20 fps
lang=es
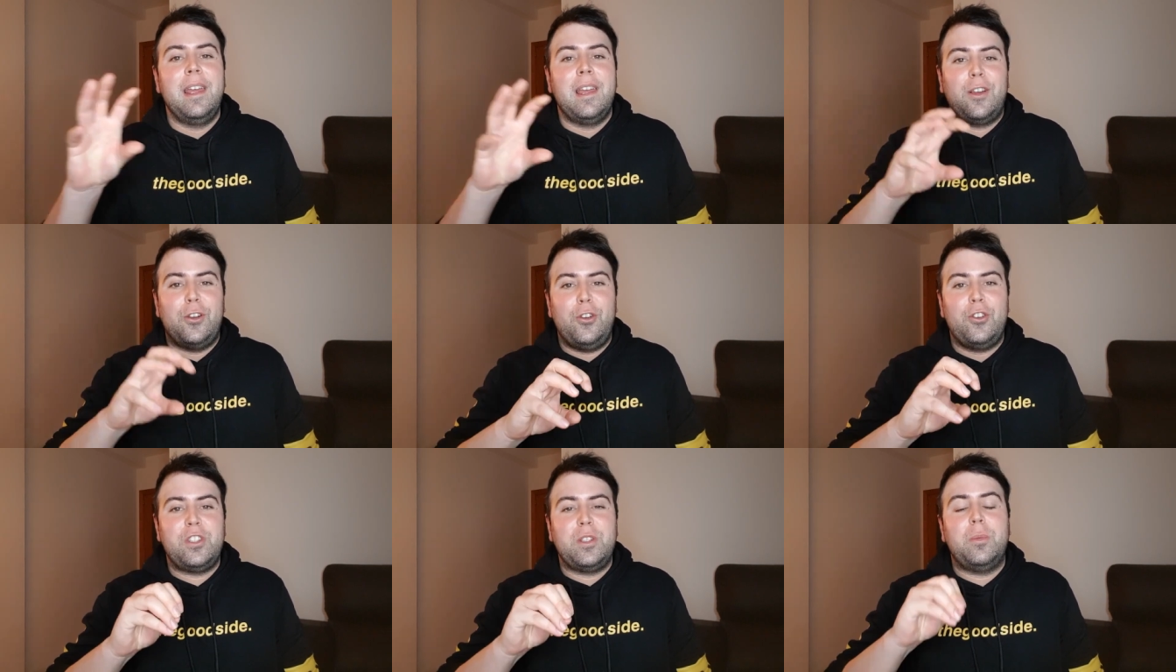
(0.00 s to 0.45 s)

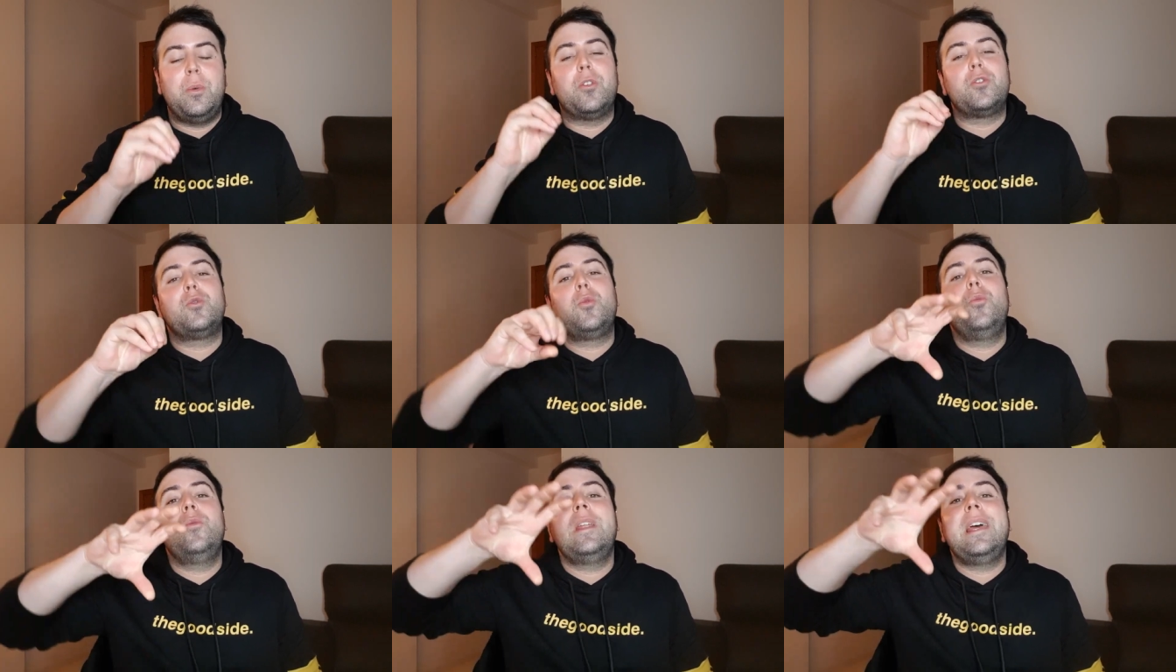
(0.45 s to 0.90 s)

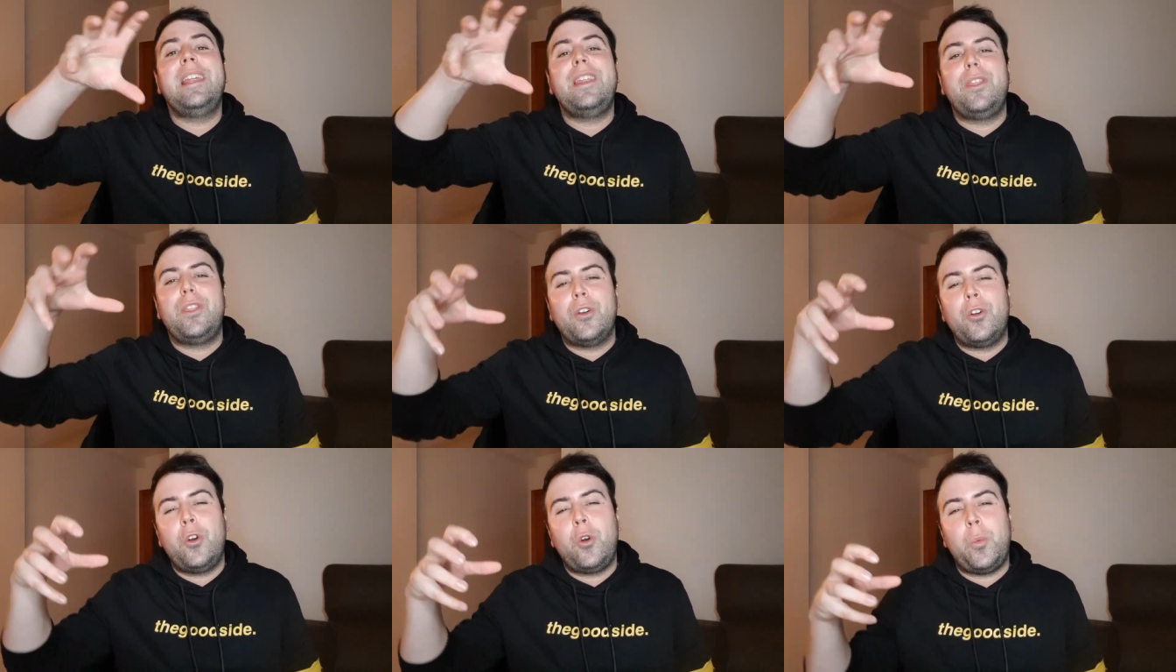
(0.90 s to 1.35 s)
Glossybox una
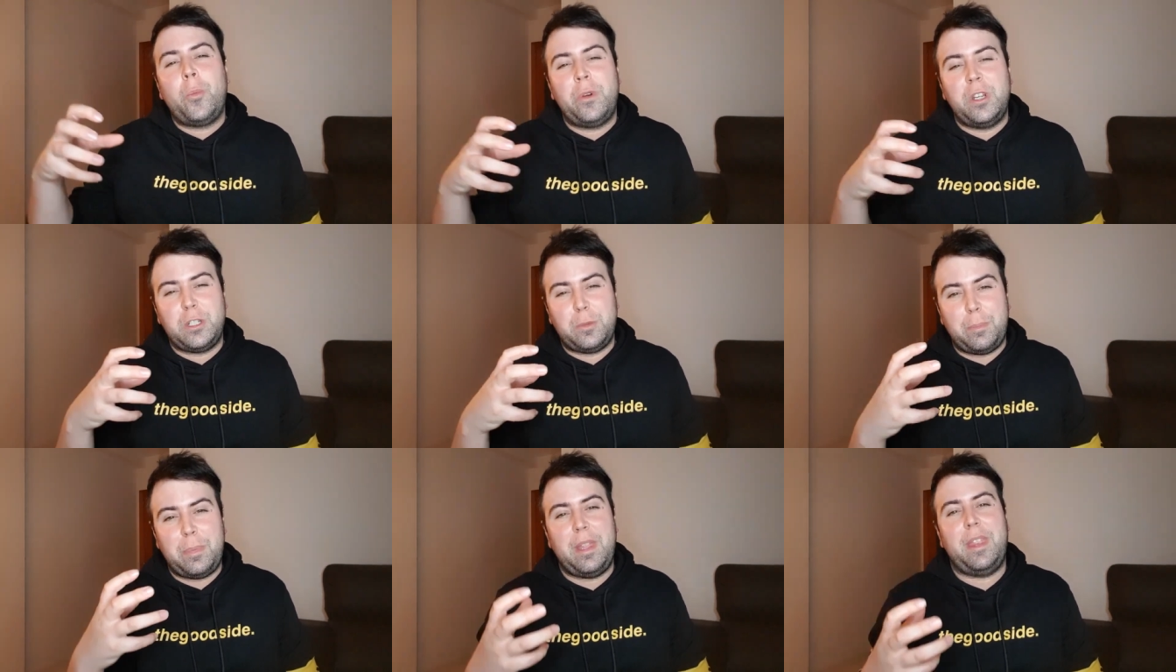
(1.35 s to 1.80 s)
edición como
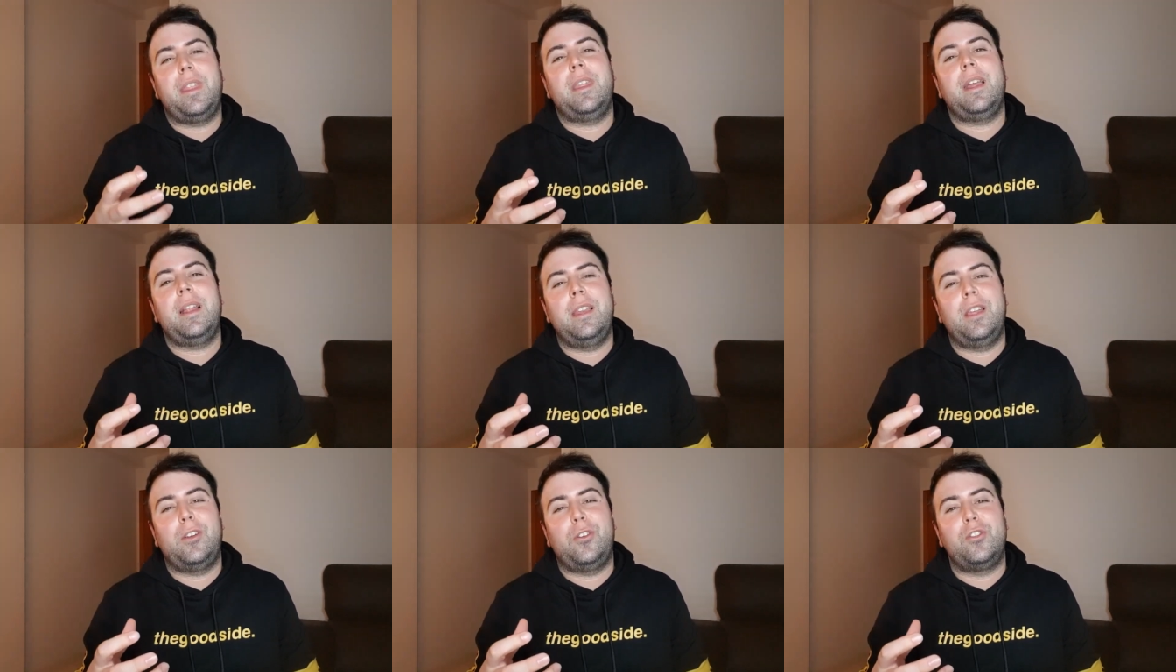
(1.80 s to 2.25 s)

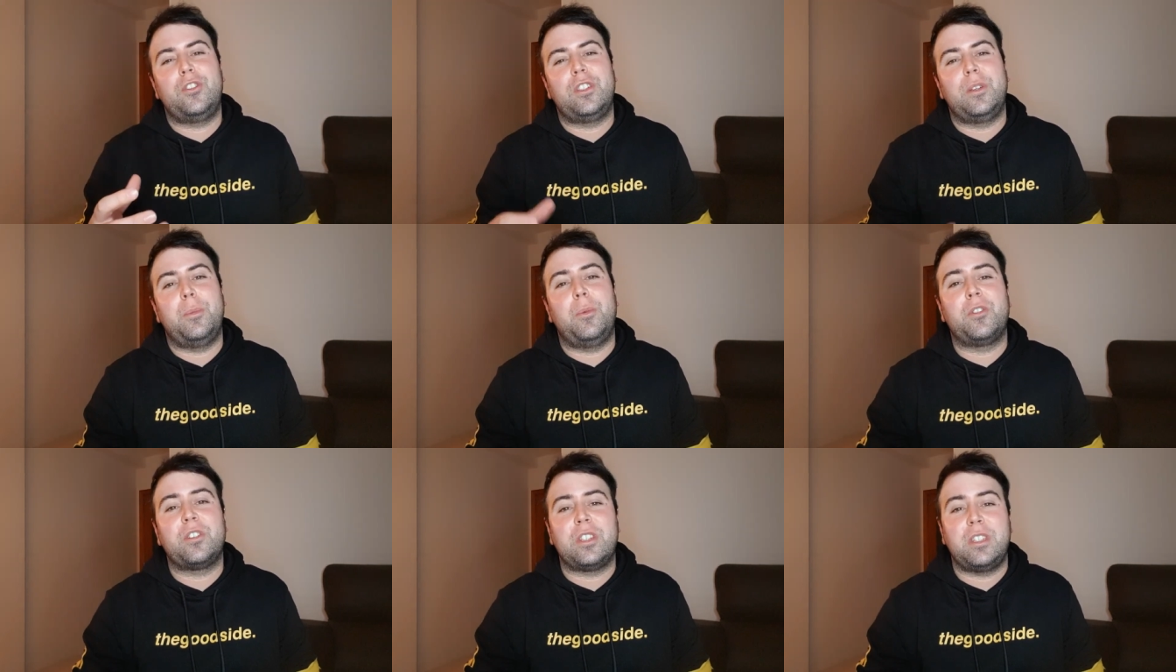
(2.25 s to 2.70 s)
especial de Glossybox
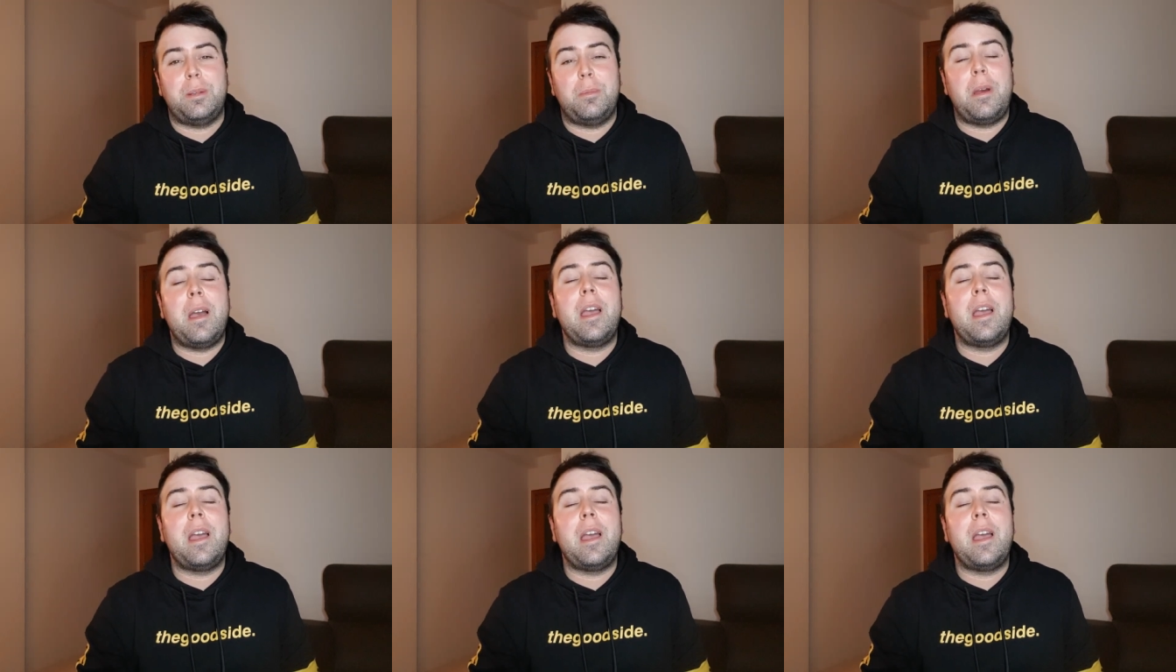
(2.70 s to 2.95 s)
Box se,